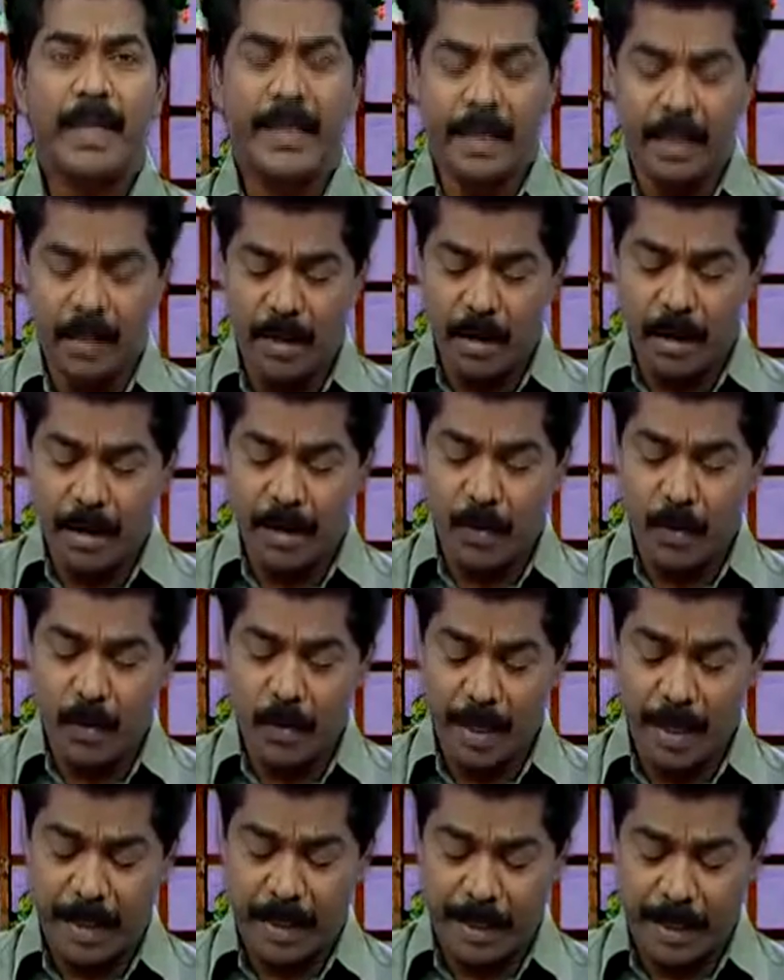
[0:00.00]
இந்த நாளிலும்
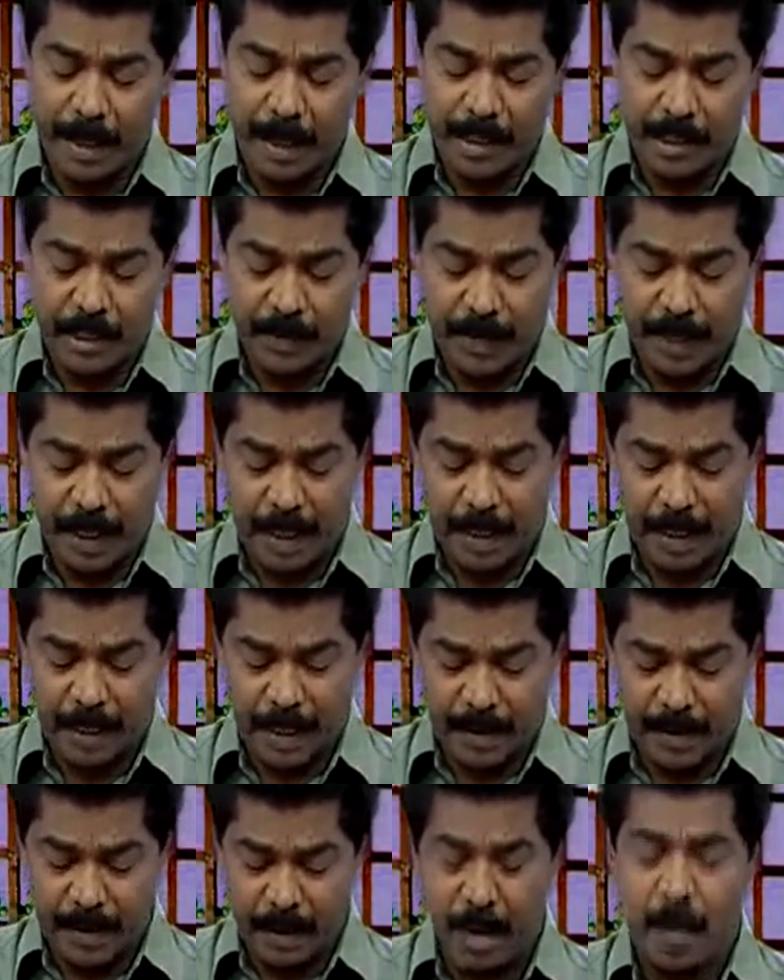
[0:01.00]
கூட இந்த நிகழ்ச்சி வேளையிலே
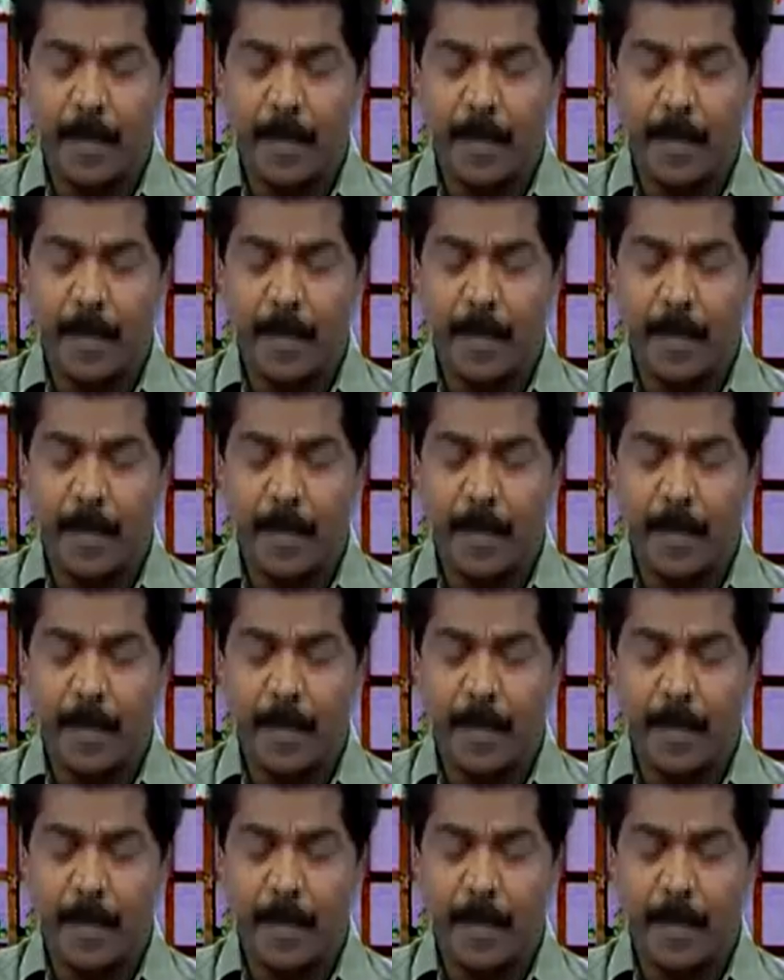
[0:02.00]
தேவன்